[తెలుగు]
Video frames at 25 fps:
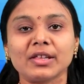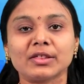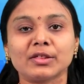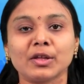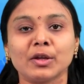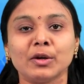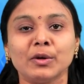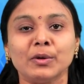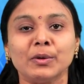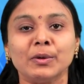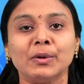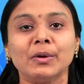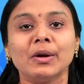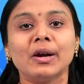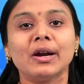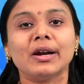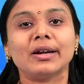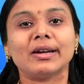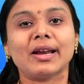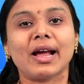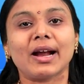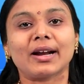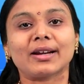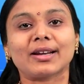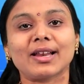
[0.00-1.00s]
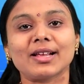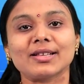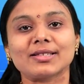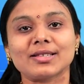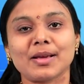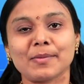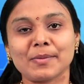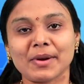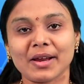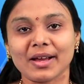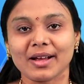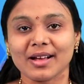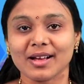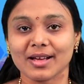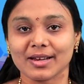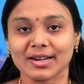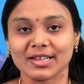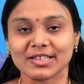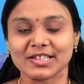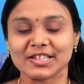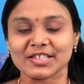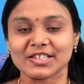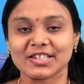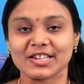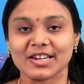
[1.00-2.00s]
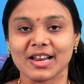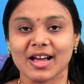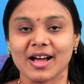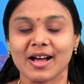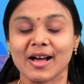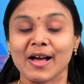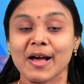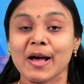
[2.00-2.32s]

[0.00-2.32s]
వైద్యులు డాక్టర్ సమరం గారు రచించిన